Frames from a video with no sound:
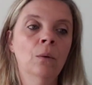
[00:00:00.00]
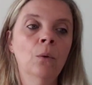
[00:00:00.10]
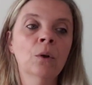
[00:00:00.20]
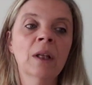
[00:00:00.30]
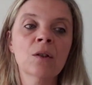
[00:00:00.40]

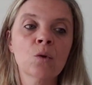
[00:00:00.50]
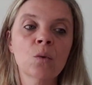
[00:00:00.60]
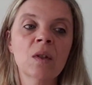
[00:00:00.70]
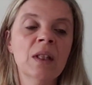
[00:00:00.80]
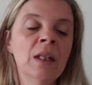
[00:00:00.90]
aucun
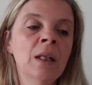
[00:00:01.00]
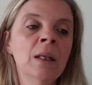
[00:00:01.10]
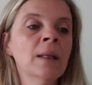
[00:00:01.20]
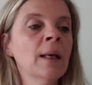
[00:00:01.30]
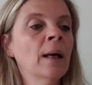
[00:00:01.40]

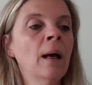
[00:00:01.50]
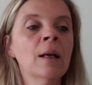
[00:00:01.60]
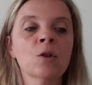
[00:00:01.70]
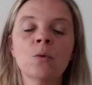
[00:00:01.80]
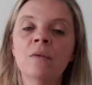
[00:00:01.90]
souci. Il y a
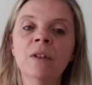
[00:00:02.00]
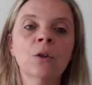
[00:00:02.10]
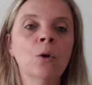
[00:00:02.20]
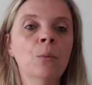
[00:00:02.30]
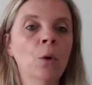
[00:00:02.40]
un suivi de
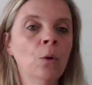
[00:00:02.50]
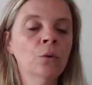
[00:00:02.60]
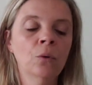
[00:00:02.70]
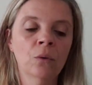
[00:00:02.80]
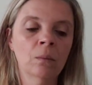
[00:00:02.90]

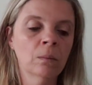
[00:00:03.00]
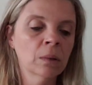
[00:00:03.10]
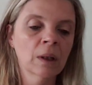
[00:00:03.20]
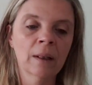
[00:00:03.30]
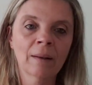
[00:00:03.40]
commande
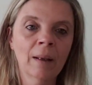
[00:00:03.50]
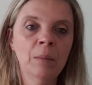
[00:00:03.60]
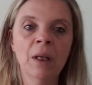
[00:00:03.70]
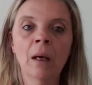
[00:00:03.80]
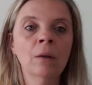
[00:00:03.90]
qui est très
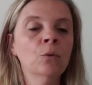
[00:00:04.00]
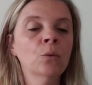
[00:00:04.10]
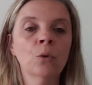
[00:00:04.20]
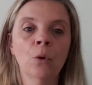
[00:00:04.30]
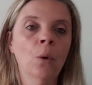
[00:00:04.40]
bien.
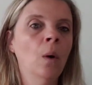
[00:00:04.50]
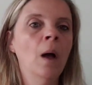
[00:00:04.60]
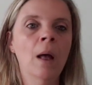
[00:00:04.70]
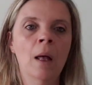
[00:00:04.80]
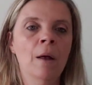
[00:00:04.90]
Donc,
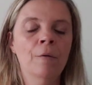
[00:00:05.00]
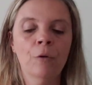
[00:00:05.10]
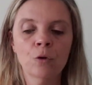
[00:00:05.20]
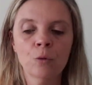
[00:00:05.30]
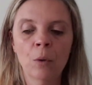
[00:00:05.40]

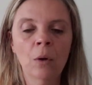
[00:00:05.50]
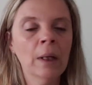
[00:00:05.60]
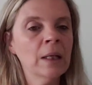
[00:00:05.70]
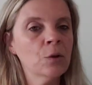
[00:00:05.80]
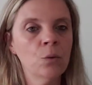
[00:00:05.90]
franchement,
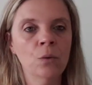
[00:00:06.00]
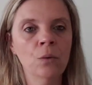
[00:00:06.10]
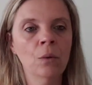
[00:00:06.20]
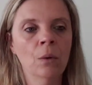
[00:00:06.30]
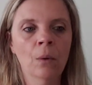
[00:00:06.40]
là-dessus,